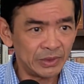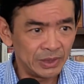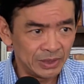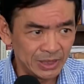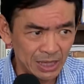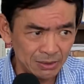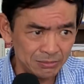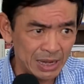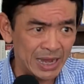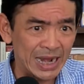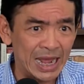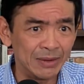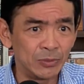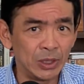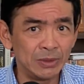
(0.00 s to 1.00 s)
nhưng mà
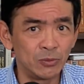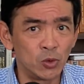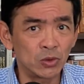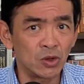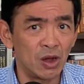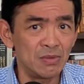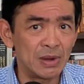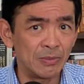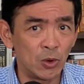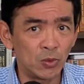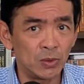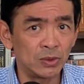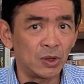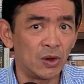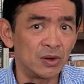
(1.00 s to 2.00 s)
lại bị buộc tội mà một
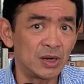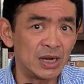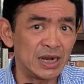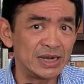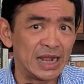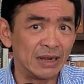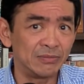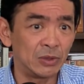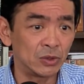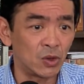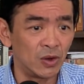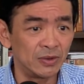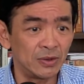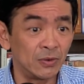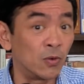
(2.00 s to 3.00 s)
cái tội rất là nặng và
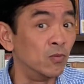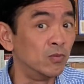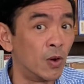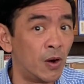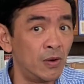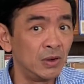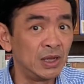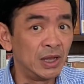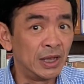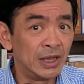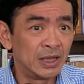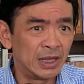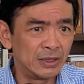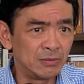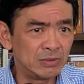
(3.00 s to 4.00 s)
tội tội khủng bố
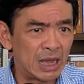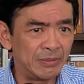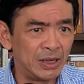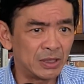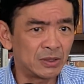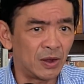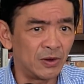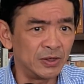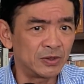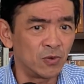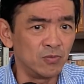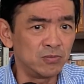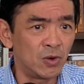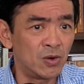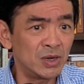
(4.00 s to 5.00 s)
thì chúng ta biết tội
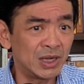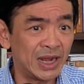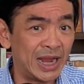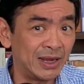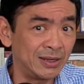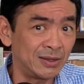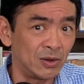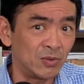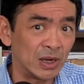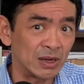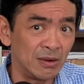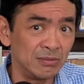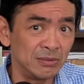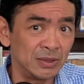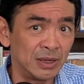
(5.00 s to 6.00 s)
khủng bố nó khác với tội hoạt
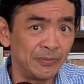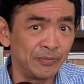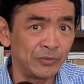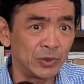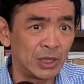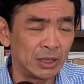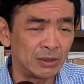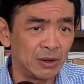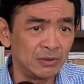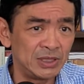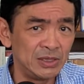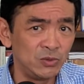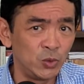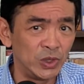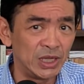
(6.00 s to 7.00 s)
động um, lật đổ
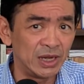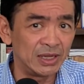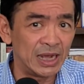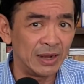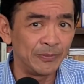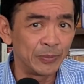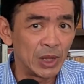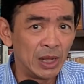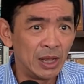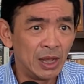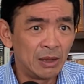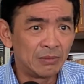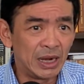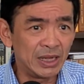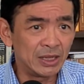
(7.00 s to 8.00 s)
chính quyền nhân dân
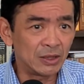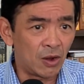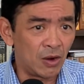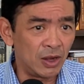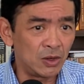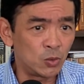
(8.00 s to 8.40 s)
bởi vì tội